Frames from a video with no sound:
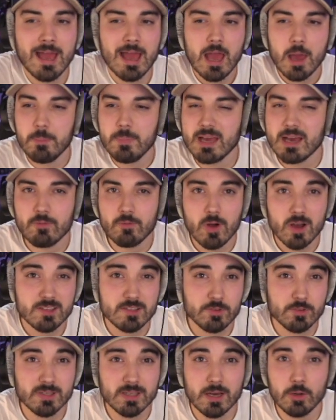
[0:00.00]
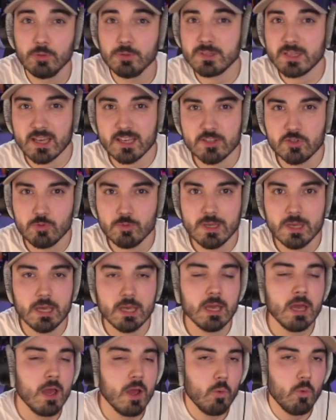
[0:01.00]
mais à voir si ce sera le 13
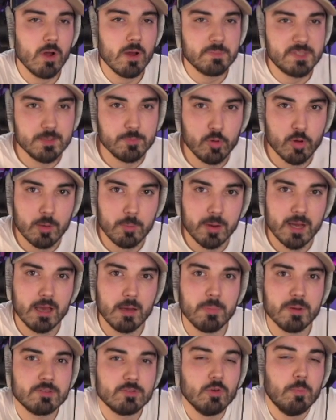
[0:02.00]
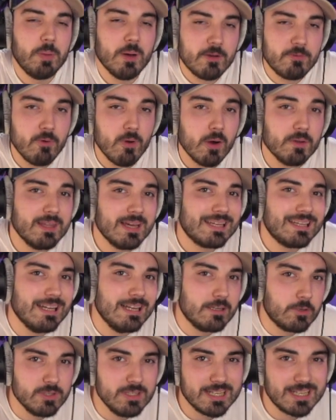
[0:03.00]
juillet ou un petit peu après, hein, parce que parfois on a
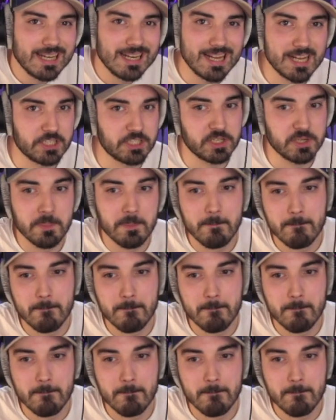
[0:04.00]
quelques décalages.